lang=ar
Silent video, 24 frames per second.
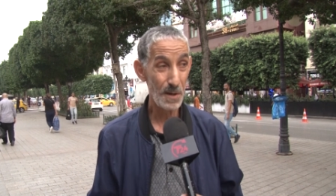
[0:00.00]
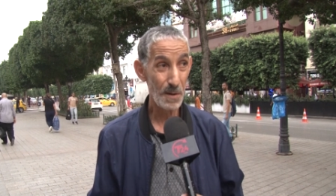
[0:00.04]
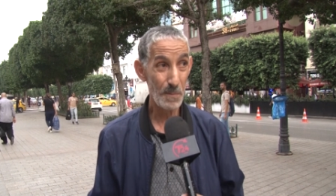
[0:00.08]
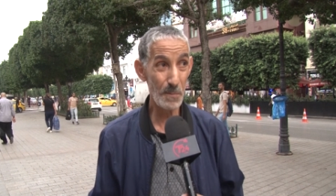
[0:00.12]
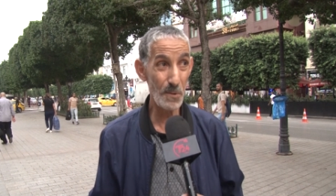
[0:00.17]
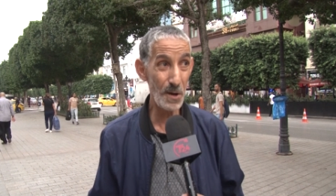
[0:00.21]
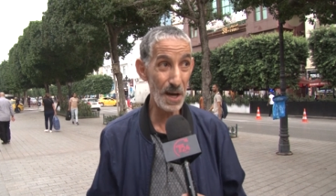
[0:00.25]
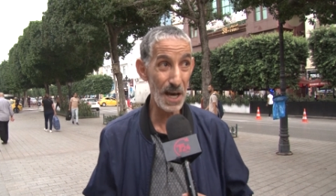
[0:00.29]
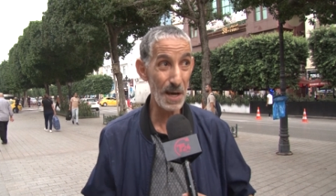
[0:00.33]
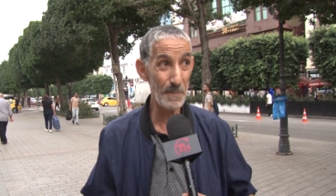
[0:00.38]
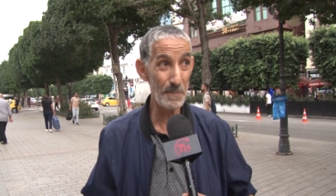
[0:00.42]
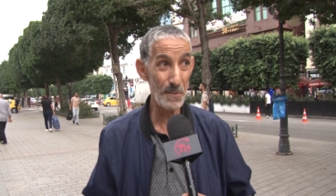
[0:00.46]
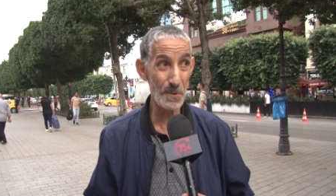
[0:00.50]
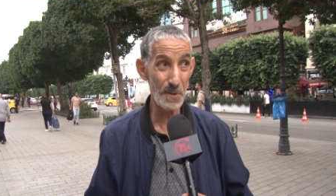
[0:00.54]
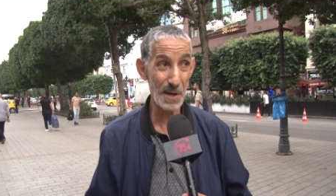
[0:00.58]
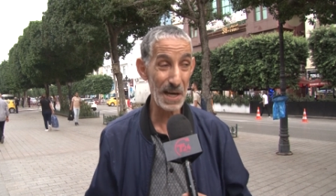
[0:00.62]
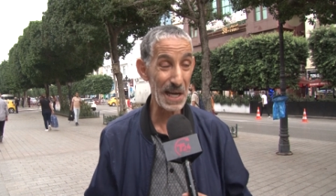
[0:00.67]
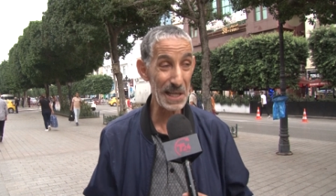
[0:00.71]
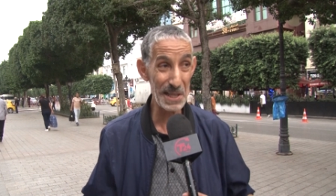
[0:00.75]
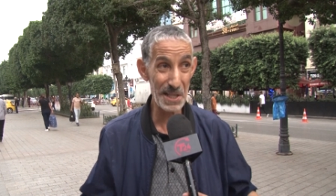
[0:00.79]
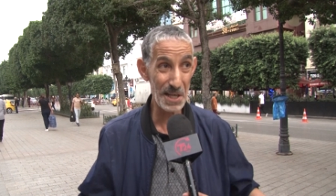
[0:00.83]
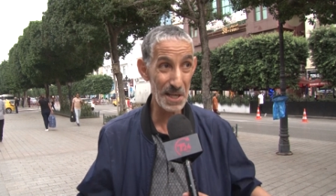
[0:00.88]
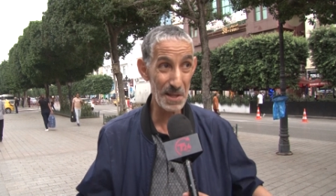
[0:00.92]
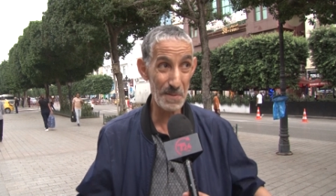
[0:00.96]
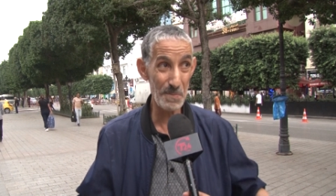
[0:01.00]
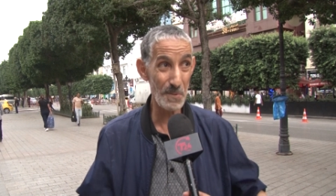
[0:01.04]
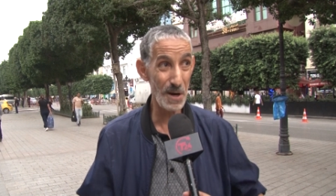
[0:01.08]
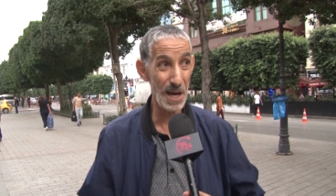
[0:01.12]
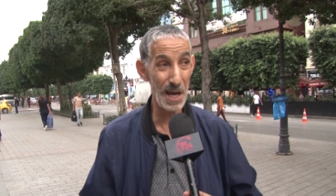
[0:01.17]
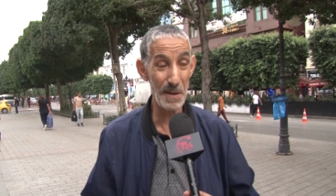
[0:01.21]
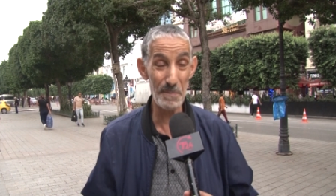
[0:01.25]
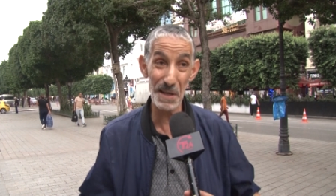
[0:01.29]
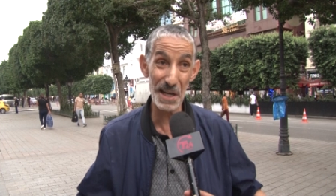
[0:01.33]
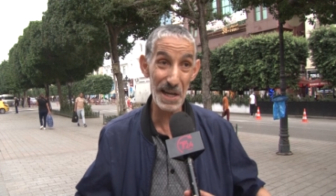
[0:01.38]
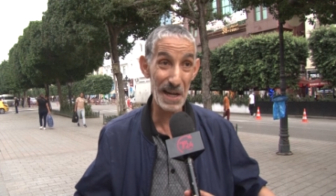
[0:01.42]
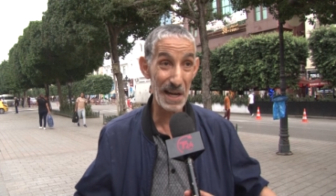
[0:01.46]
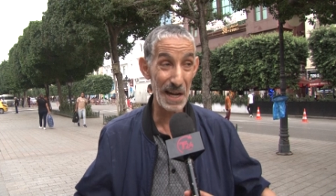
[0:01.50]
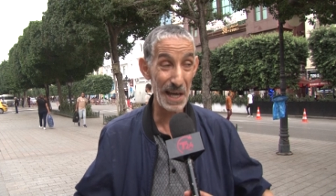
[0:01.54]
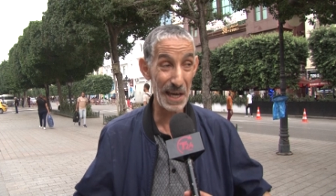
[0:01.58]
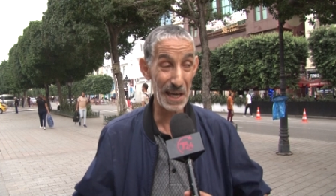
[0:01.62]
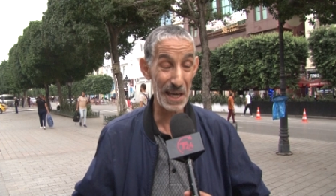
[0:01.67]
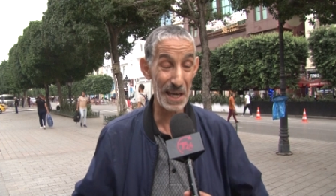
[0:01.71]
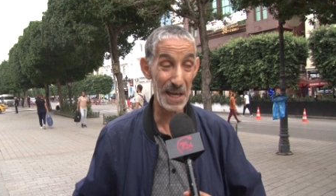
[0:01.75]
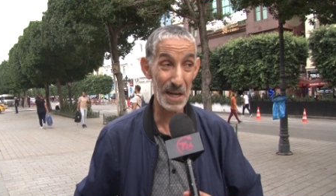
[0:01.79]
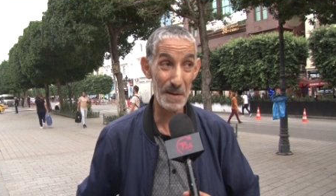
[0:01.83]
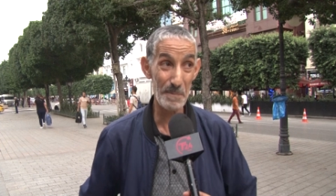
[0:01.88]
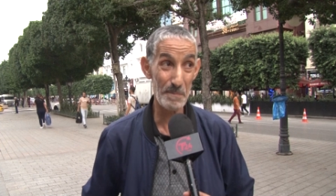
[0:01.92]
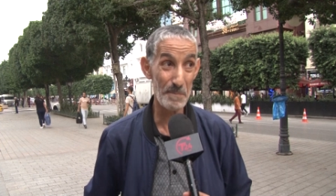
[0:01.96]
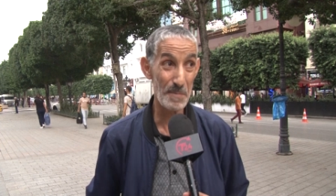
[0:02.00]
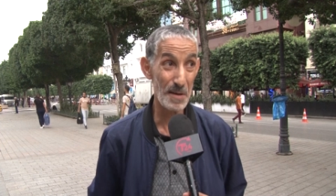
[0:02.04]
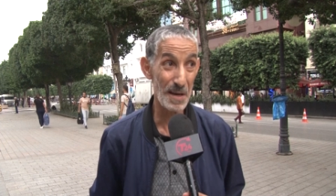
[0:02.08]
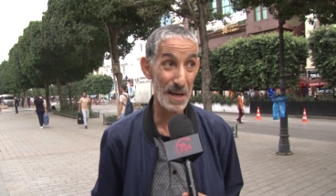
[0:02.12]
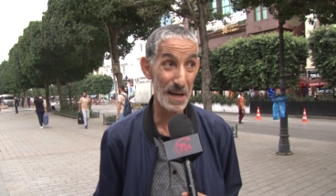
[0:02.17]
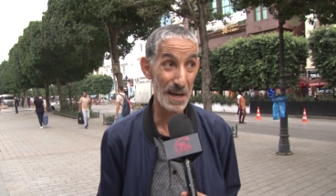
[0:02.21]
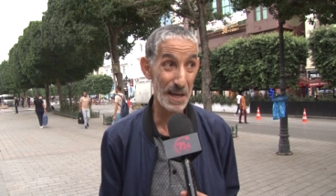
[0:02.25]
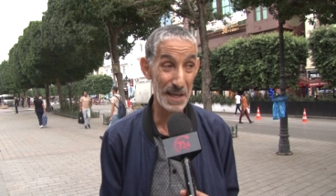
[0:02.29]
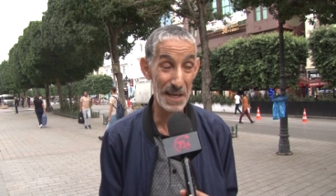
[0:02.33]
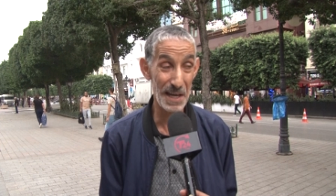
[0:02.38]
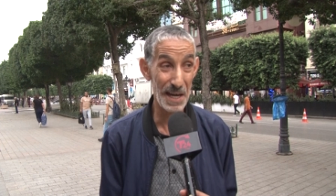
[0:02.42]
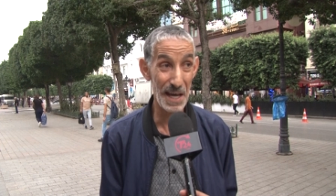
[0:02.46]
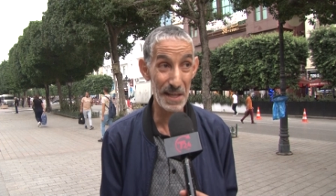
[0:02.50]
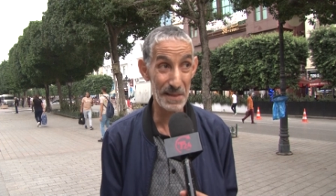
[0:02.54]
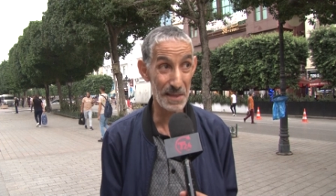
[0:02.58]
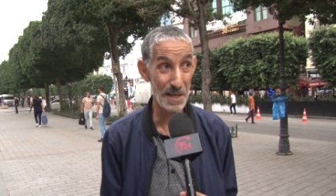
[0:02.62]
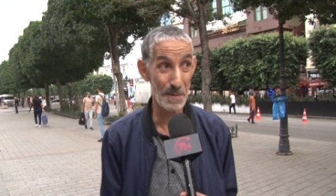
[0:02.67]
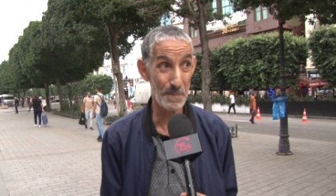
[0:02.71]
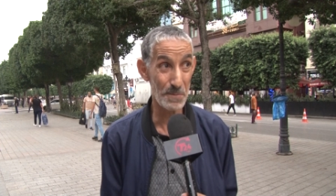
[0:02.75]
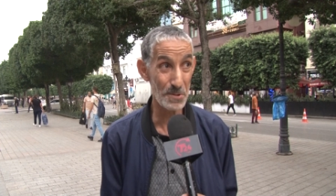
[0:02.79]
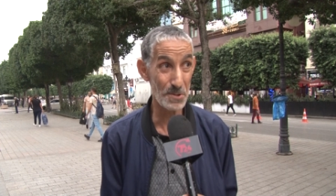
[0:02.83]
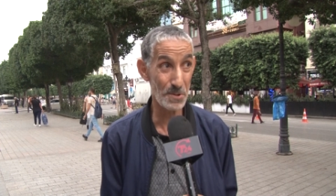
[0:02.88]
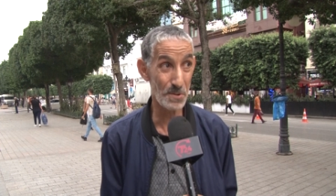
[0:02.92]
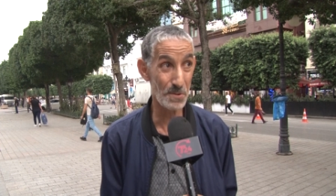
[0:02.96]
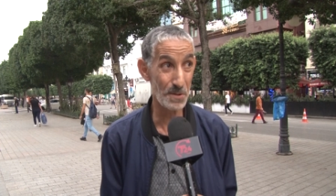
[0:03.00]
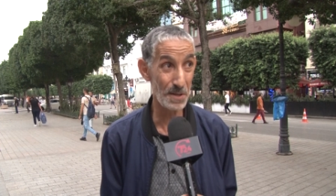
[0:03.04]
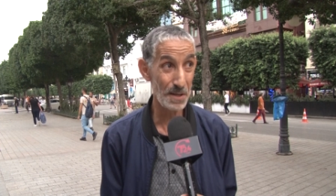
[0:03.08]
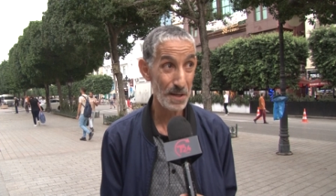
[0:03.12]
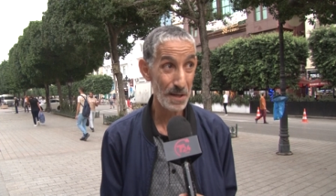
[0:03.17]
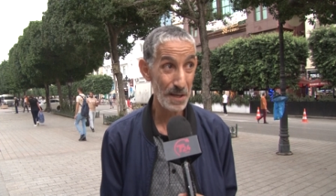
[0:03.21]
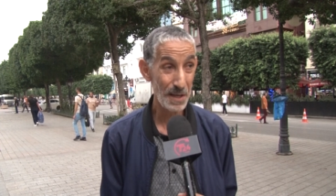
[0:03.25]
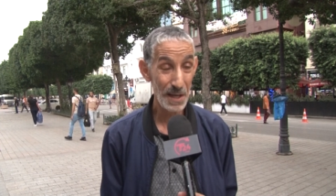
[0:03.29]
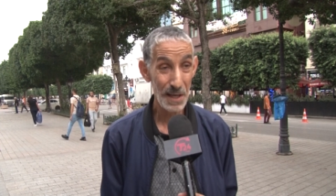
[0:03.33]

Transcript: محامي وكادرت درت محامين الله غالب ما كان حتى مشكل